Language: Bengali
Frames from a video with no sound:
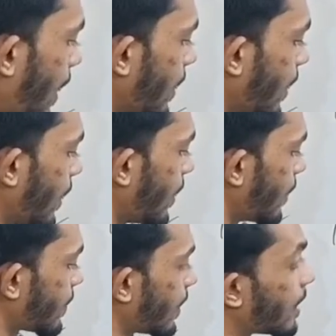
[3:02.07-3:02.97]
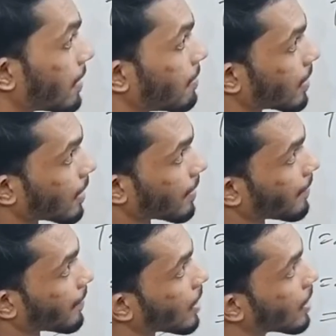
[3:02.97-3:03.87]
আট সেন্টিমিটার
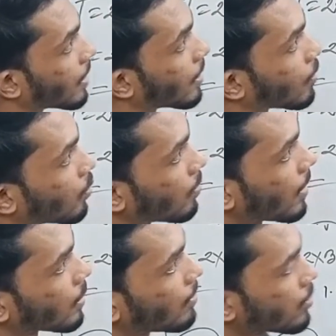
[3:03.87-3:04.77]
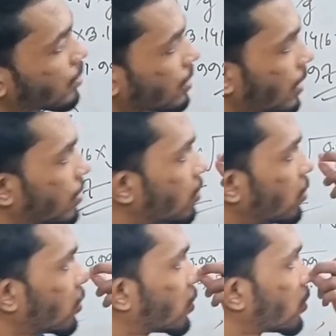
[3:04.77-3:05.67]
কোনো মাধ্যমে সঞ্চালিত
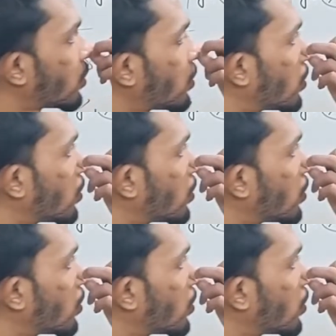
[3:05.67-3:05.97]
দুটো